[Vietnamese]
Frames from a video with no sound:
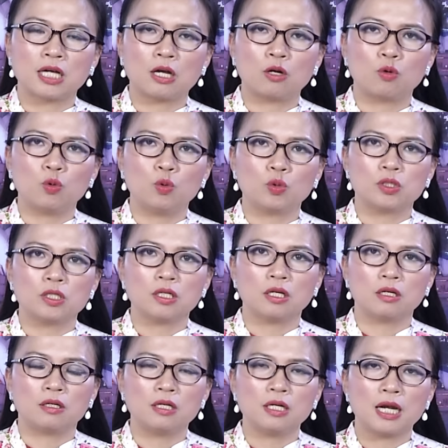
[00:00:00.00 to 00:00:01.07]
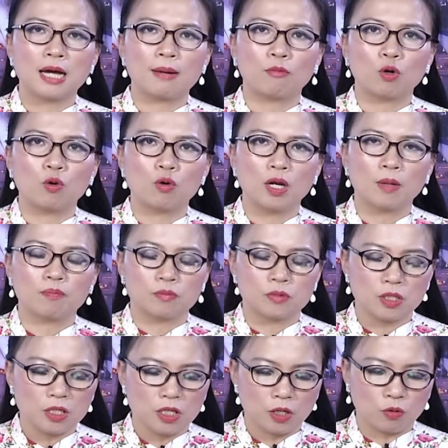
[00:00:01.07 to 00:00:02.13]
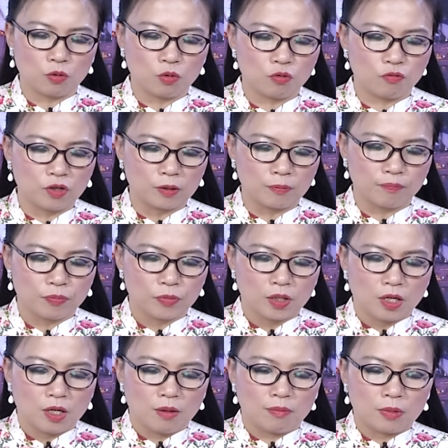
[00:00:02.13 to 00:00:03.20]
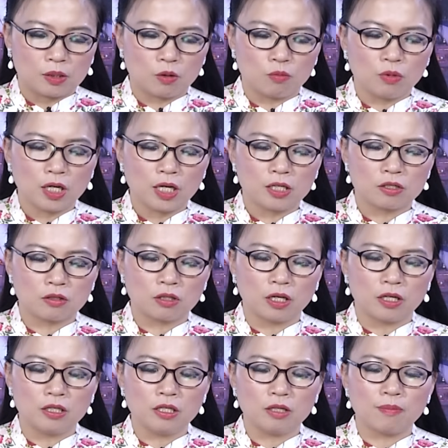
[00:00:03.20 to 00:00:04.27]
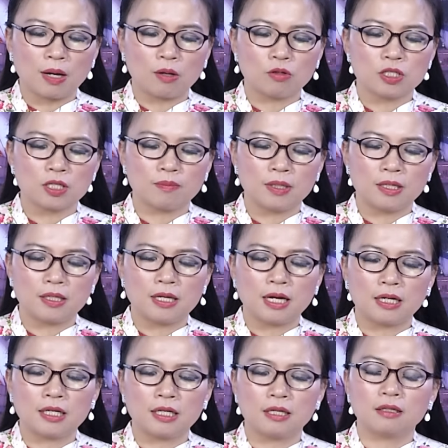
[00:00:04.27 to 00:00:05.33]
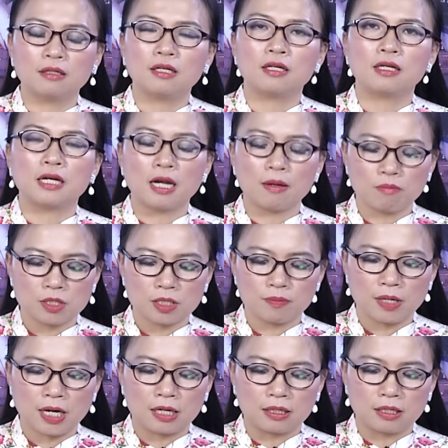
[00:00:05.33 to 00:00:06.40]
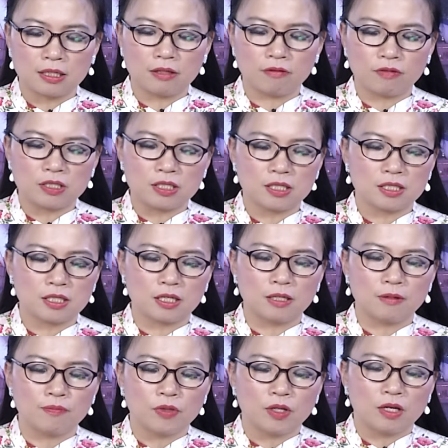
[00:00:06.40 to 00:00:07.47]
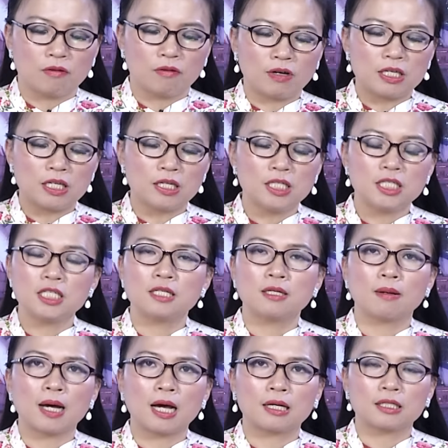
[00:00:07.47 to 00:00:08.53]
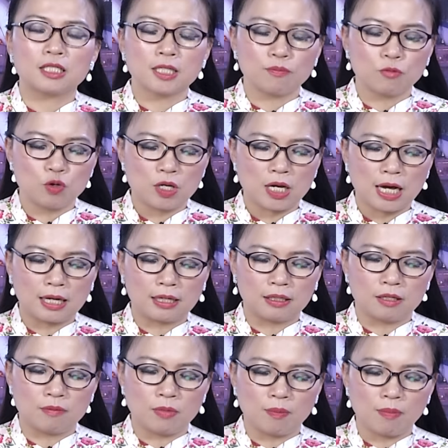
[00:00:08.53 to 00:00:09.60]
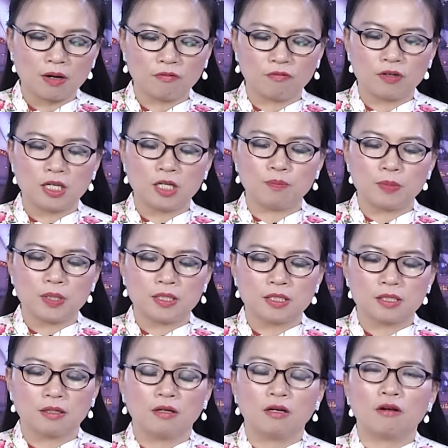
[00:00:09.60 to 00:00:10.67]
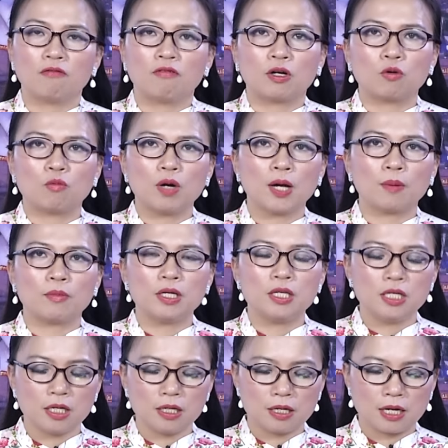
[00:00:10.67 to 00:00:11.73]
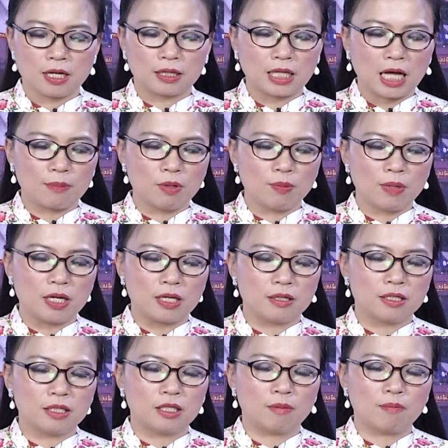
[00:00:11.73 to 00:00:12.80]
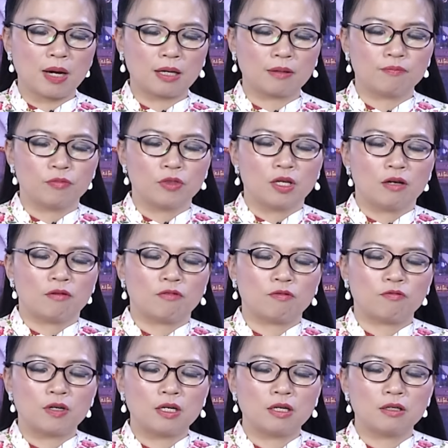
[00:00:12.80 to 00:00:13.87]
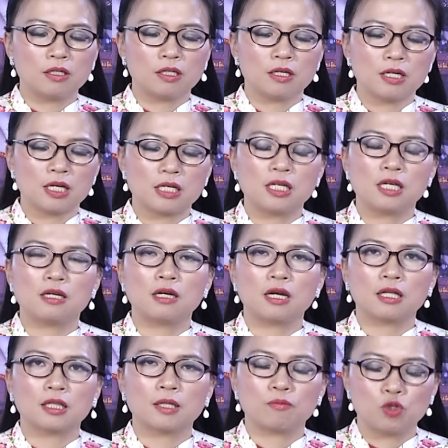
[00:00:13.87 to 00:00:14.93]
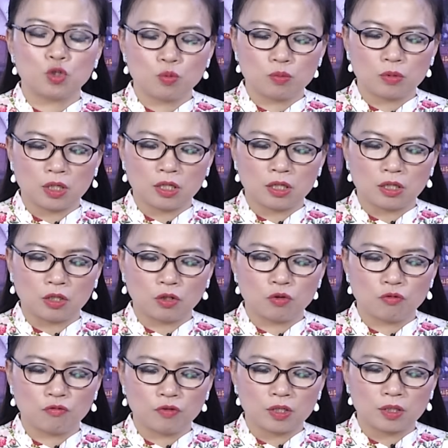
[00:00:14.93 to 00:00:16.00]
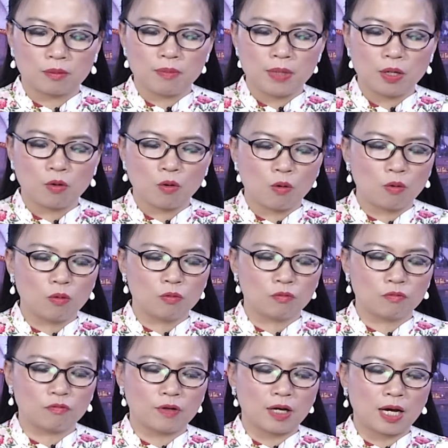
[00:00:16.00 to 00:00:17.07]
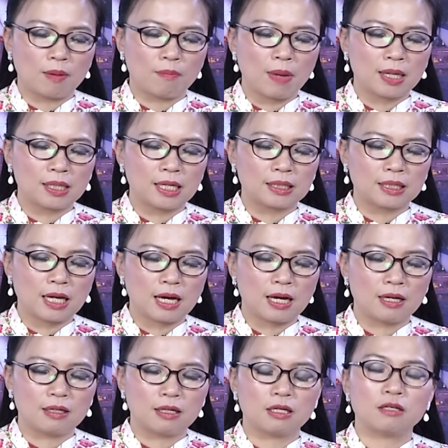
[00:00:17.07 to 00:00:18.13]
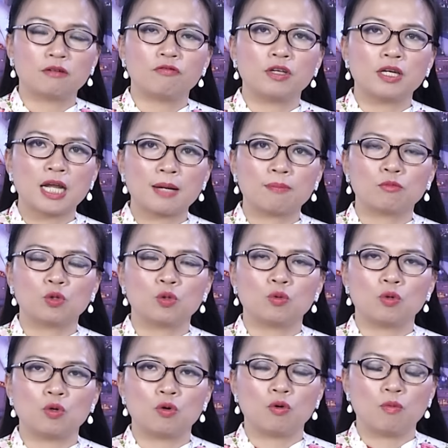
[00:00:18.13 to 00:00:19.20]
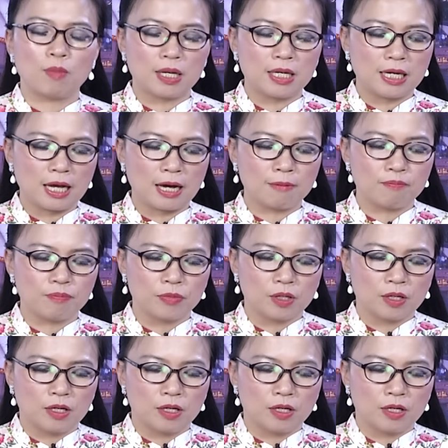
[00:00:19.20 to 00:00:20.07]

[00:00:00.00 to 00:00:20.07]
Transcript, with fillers: ra lũ lụt rất lớn làm cô lập rất nhiều khu vực. Mà thống kê cho thấy thì bão Chami đã khiến gần 500.000 người phải di rời và nhấn chìm hàng trăm ngôi làng ở miền Bắc Philippines và cũng làm ít nhất là 87 người thiệt mạng. Và phần lớn các nạn nhân là tập trung ở khu vực Bicol và Bangata là ở phía nam thủ đô Manila.